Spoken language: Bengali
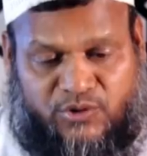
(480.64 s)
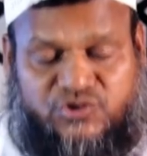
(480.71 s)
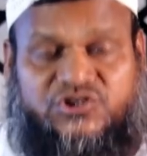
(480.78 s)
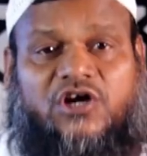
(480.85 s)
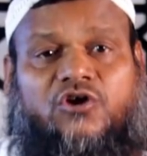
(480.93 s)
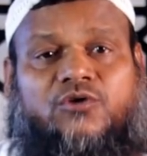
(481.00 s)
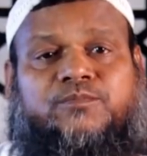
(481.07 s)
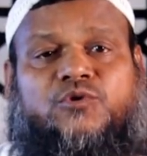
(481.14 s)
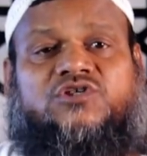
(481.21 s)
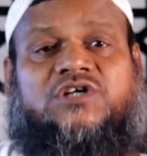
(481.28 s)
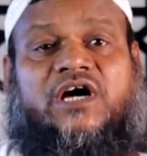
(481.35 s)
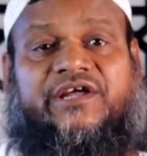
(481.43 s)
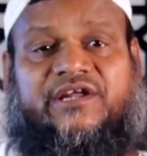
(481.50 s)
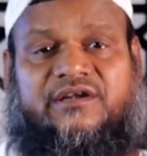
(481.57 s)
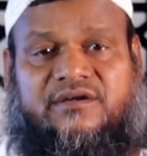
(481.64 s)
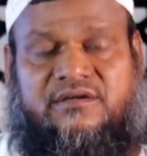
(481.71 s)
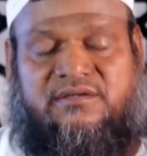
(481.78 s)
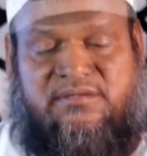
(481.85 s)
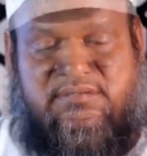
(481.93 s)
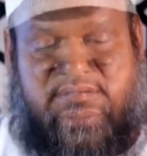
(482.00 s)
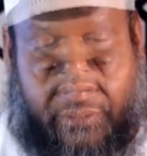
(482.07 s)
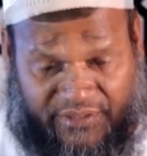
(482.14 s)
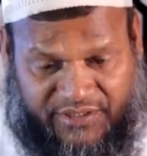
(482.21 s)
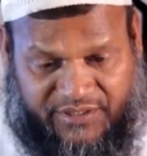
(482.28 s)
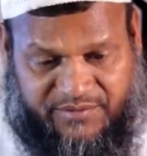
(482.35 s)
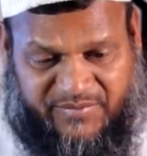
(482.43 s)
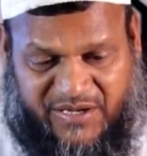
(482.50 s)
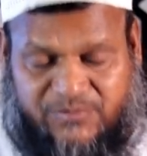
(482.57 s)
প্রচার ও প্রসারের
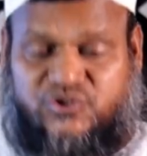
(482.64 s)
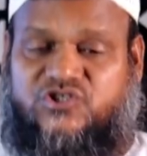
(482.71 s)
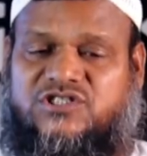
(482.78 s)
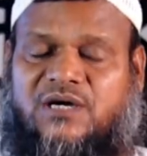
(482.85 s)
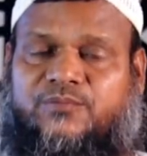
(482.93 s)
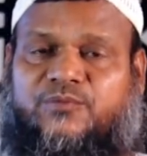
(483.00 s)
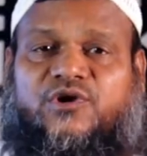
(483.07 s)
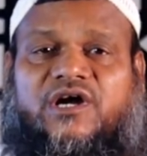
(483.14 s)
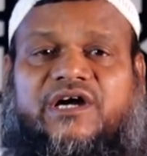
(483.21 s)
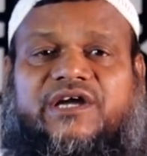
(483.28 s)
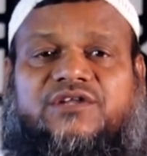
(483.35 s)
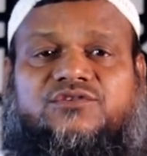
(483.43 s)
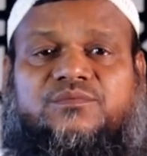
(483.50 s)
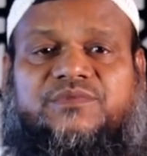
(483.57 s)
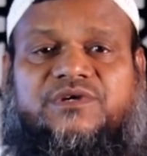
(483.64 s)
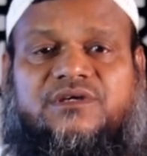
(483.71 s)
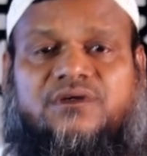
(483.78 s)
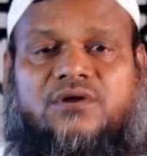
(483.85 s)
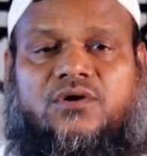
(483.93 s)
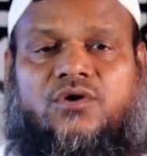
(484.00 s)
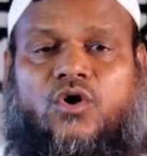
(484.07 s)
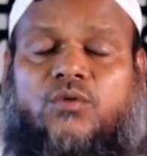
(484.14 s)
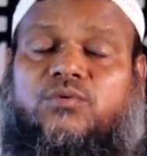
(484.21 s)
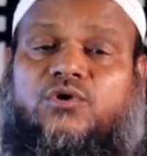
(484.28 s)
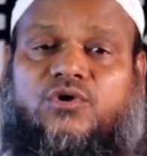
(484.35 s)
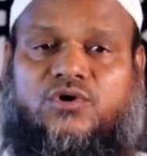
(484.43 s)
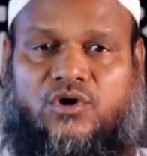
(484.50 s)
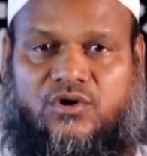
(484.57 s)
এই ব্যবস্থাপনাকে তুমি
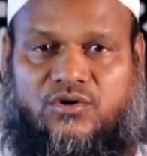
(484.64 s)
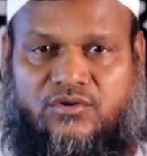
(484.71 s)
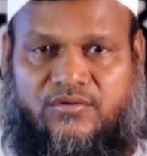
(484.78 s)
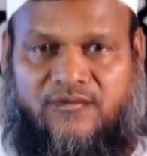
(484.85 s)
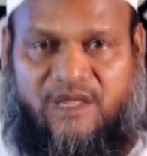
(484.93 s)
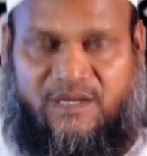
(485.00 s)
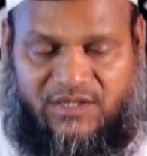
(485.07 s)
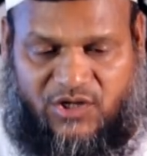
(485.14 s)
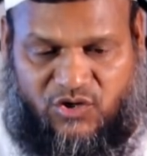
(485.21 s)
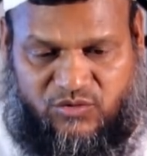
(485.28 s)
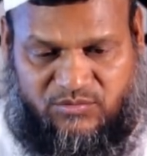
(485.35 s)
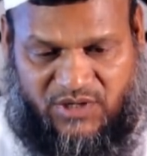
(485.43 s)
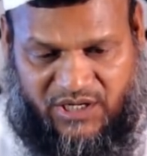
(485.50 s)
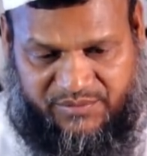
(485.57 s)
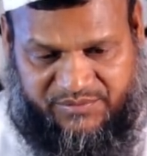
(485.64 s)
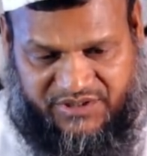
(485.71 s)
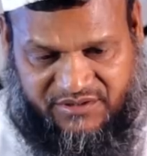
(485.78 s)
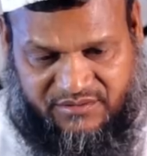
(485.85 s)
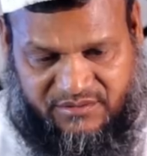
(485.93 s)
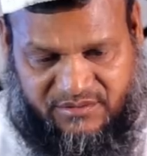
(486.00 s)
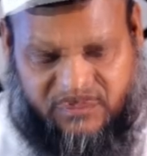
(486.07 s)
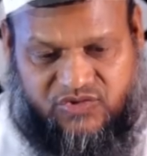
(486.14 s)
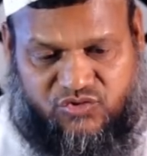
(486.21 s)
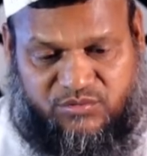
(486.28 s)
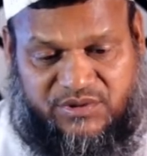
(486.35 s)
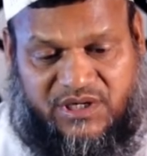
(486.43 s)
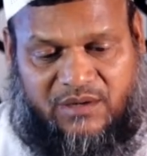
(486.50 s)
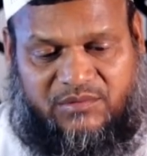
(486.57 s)
কবুল করো আল্লাহ আমিন
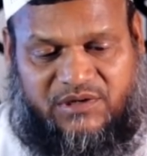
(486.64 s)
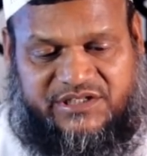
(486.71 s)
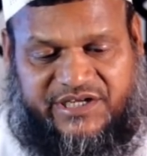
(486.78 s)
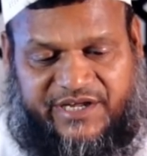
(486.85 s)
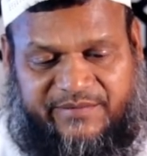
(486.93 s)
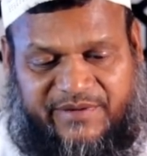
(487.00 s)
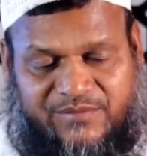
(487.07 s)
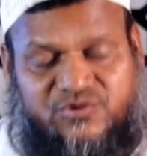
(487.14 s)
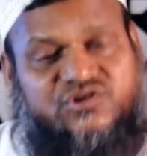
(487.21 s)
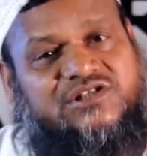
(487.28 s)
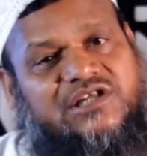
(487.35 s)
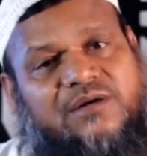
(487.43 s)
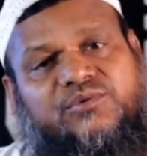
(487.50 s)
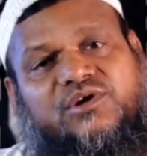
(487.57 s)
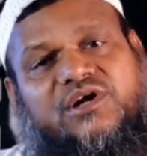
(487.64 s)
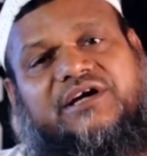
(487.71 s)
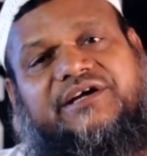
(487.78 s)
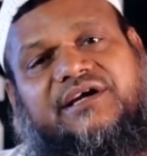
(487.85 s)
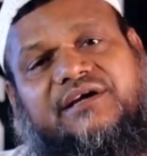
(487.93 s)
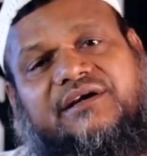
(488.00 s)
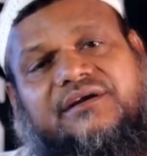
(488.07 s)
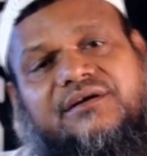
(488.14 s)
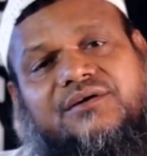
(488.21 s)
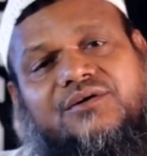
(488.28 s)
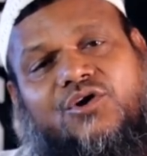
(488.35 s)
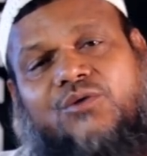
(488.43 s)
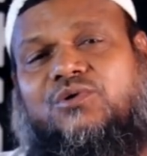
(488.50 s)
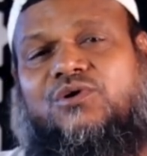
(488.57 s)
তুমি আমাদের এই ব্যবস্থাপনাকে
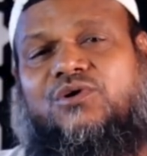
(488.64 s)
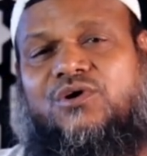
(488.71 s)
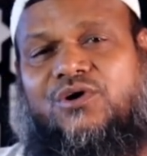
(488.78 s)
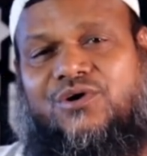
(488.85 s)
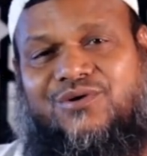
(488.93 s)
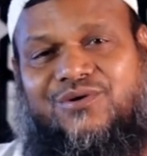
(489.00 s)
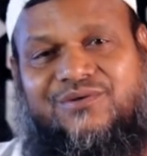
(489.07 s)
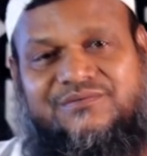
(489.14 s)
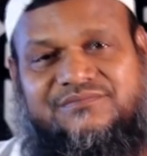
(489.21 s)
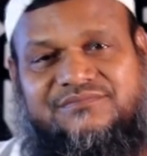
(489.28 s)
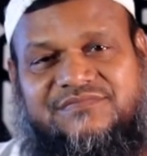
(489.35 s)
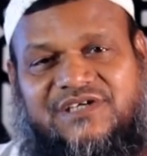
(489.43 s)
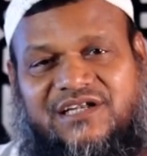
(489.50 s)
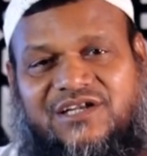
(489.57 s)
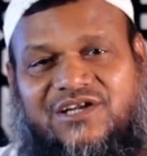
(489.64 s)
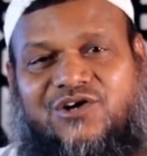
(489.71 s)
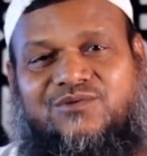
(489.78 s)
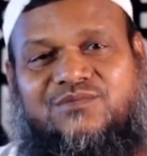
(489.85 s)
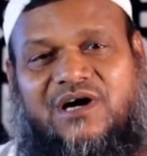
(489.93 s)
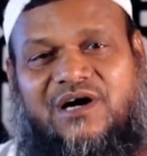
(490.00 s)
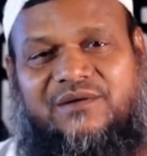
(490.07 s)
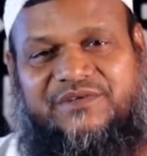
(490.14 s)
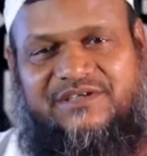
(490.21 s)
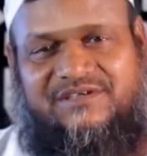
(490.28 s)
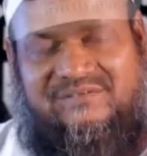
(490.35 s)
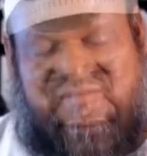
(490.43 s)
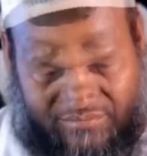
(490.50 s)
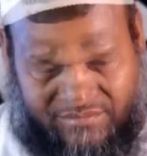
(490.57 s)
কবুল করো আল্লাহ আমিন